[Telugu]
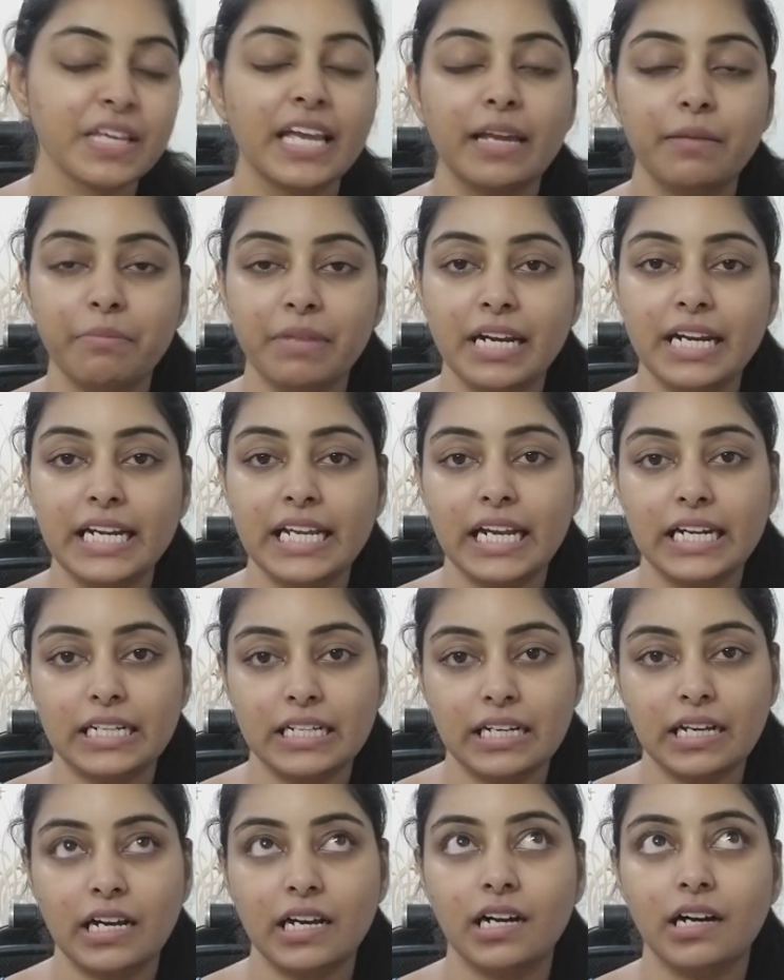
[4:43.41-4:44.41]

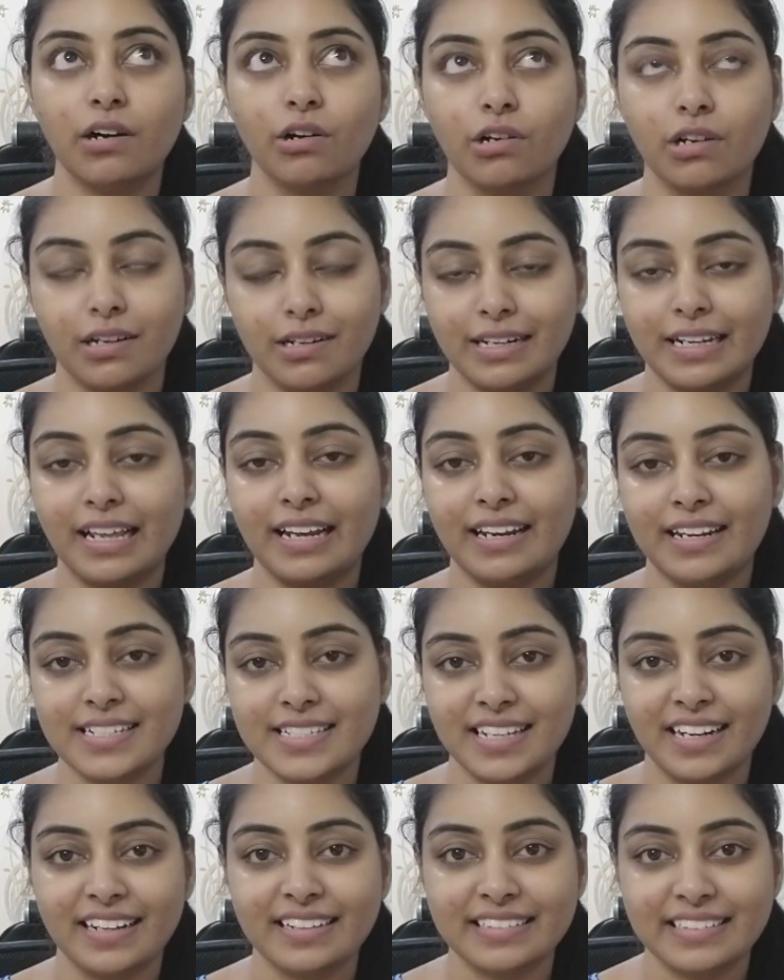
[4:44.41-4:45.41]
ఇమీడియట్గా ఒక డల్నెస్
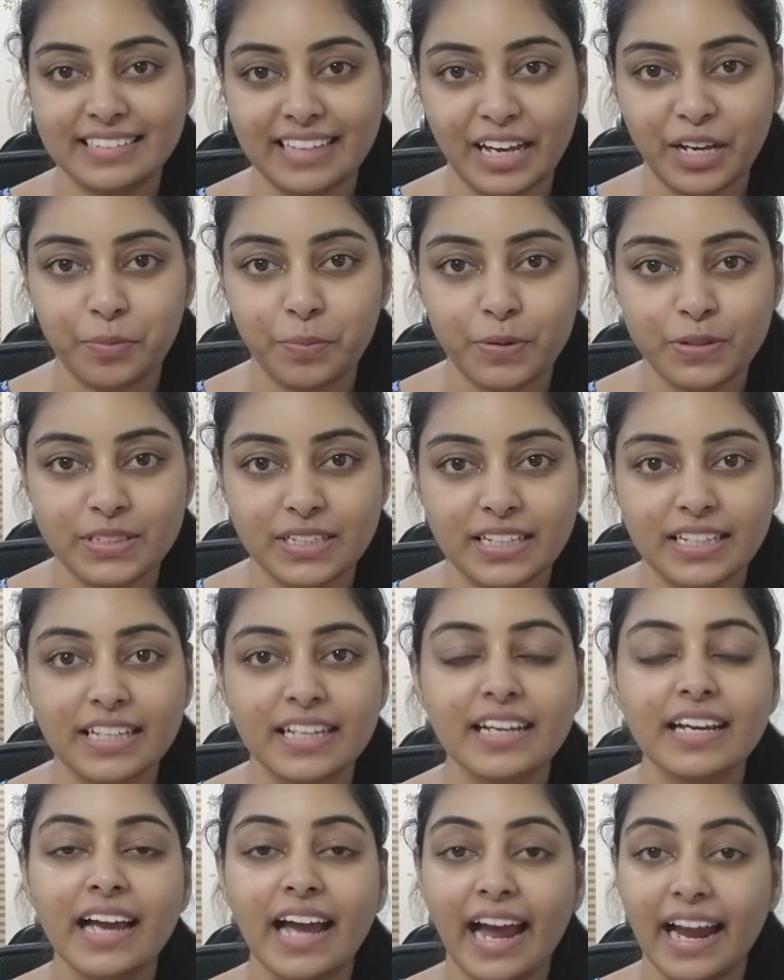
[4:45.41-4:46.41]
అనేది తగ్గిపోతుంది
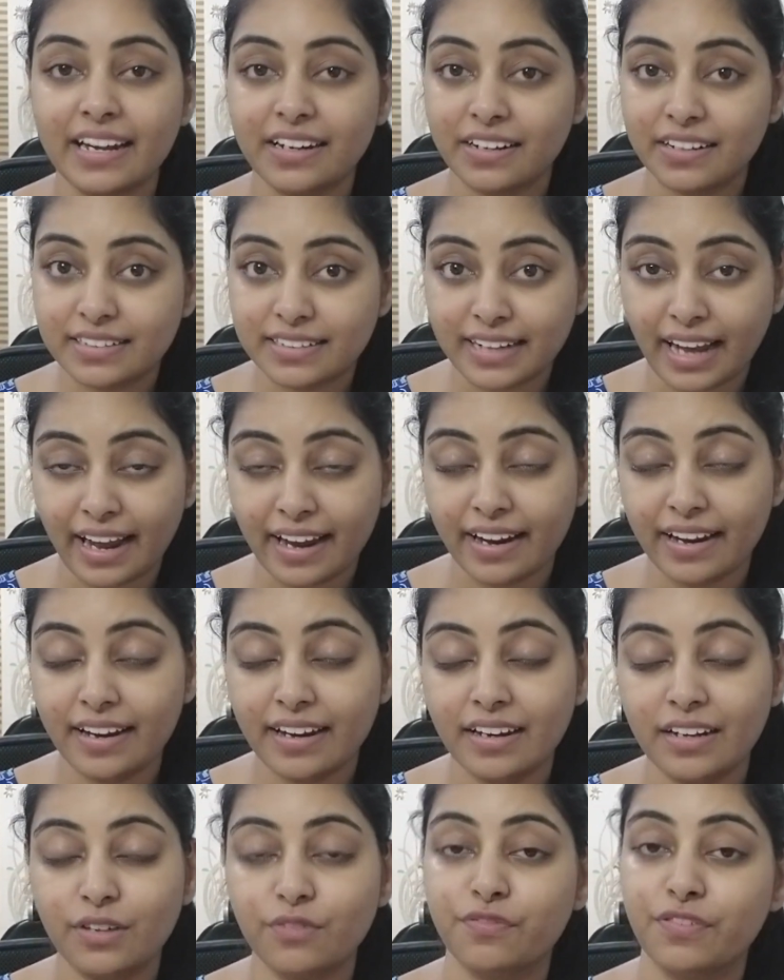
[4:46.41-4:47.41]
అండ్
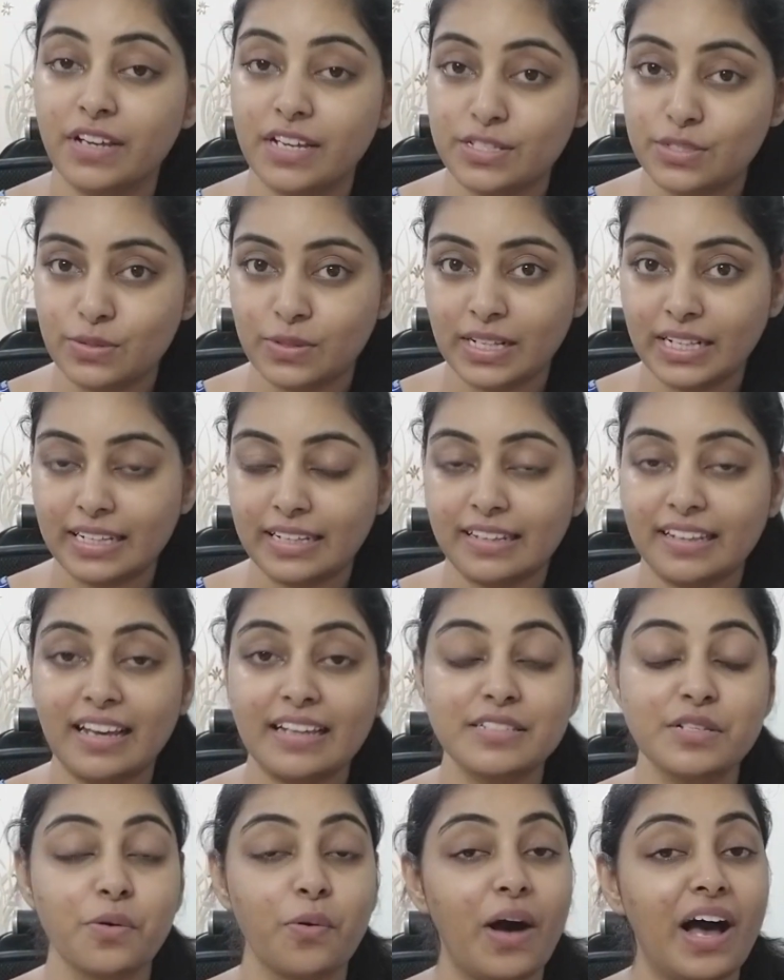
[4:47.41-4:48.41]
టైర్డ్ ఫేస్ ఉంటుంది కదా
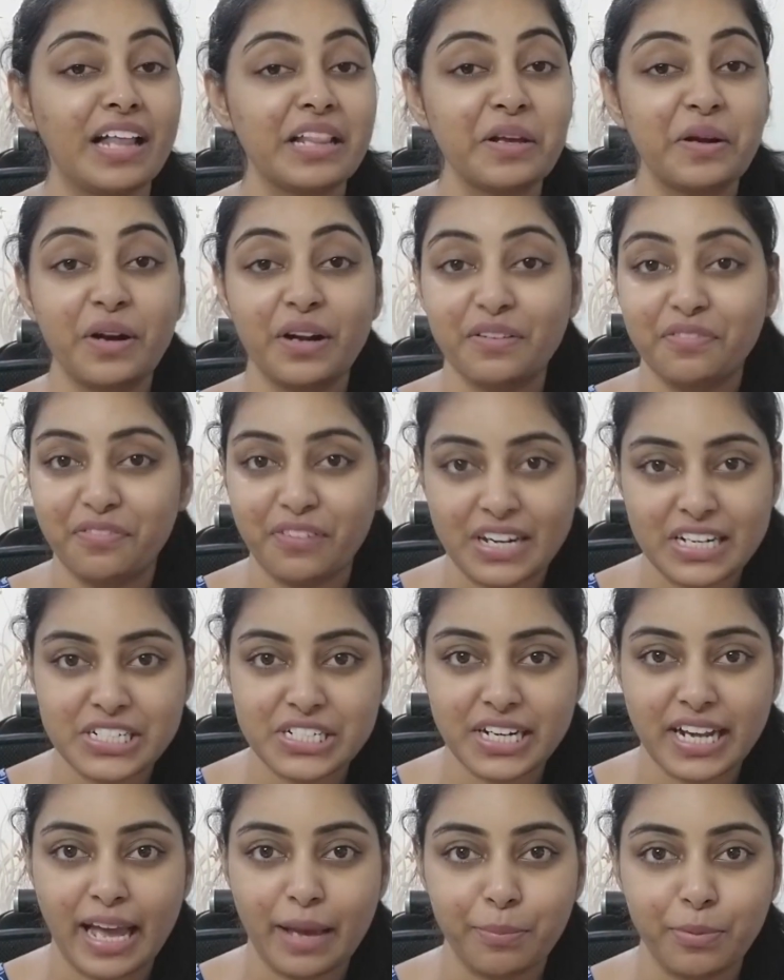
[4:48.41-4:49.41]
సో అది కూడా
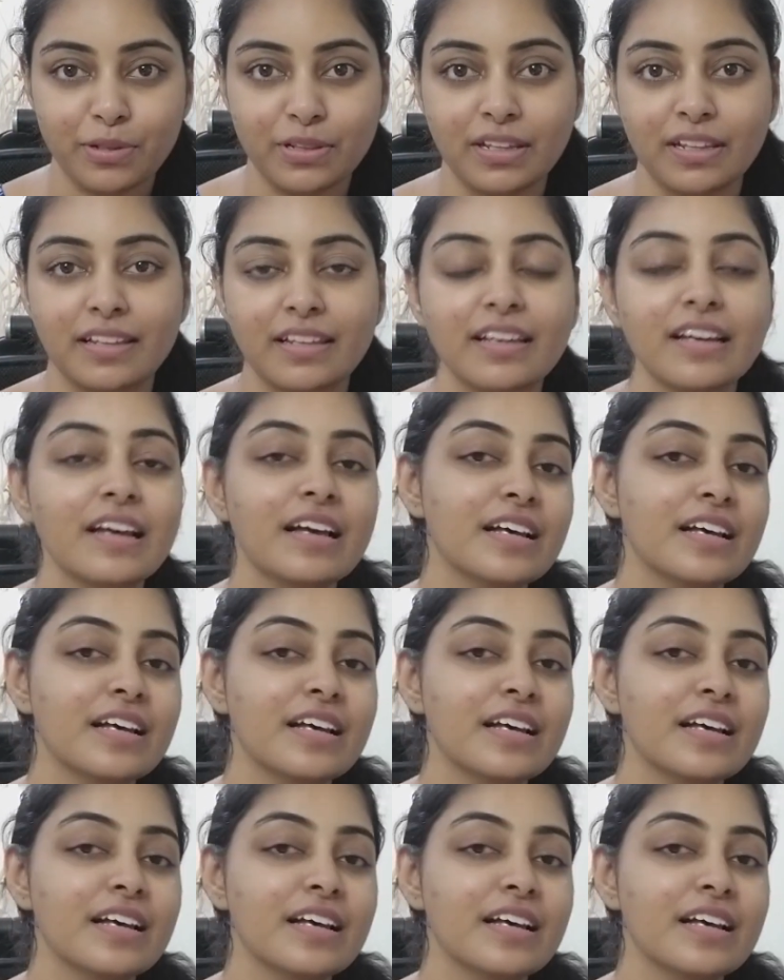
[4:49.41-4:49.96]
ఫ్రెష్గా అయిపోతుంది